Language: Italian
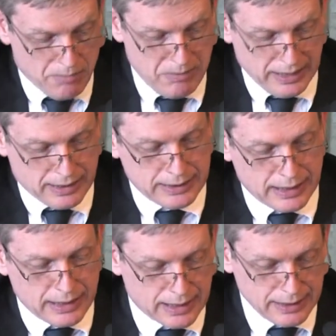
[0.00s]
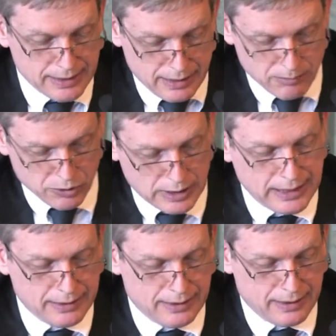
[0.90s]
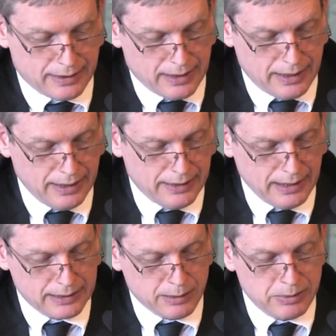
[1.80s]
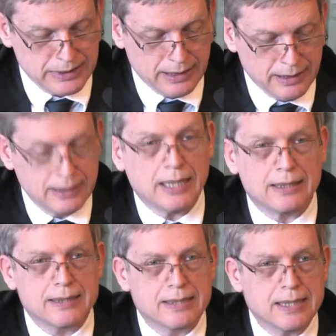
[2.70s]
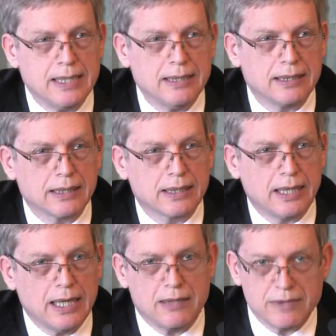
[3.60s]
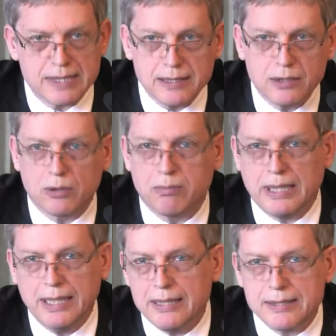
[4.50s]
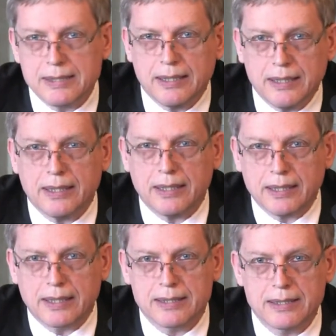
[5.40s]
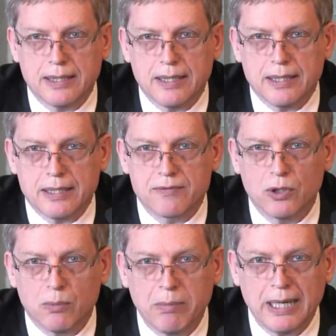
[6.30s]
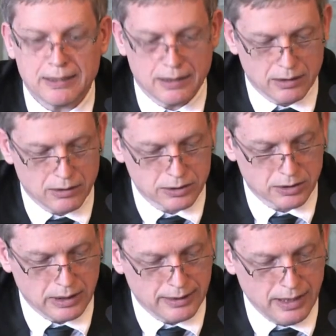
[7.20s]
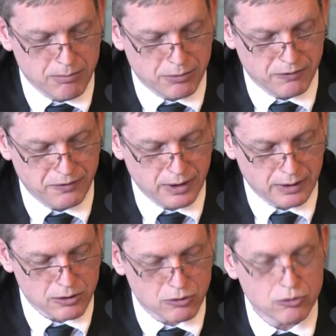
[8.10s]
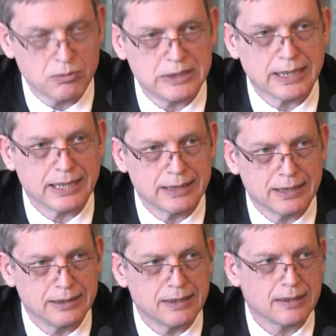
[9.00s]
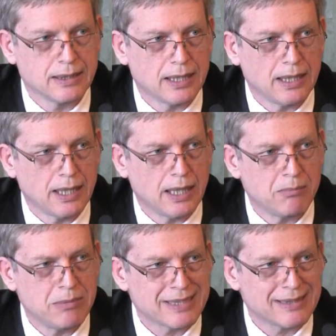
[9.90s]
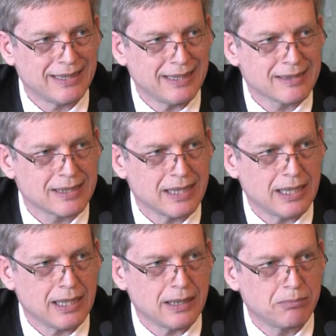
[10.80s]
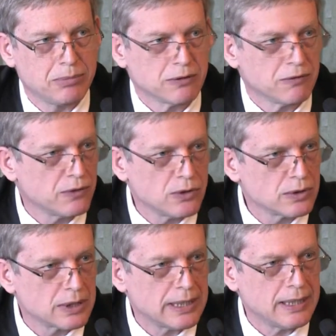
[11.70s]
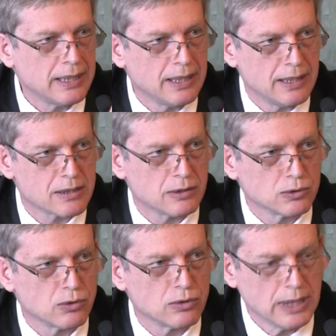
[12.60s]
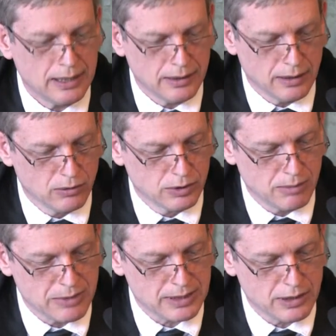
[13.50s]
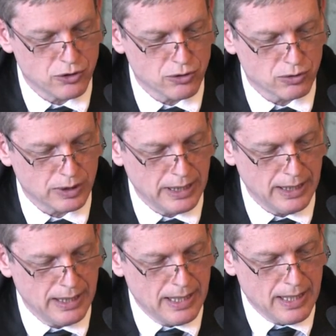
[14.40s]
mentre alla crisi democratica e della rappresentanza che ha investito il Paese e che si è sviluppata nel corso del tempo fino ad assumere caratteristiche abbastanza profonde e strutturali nell'ultima stagione,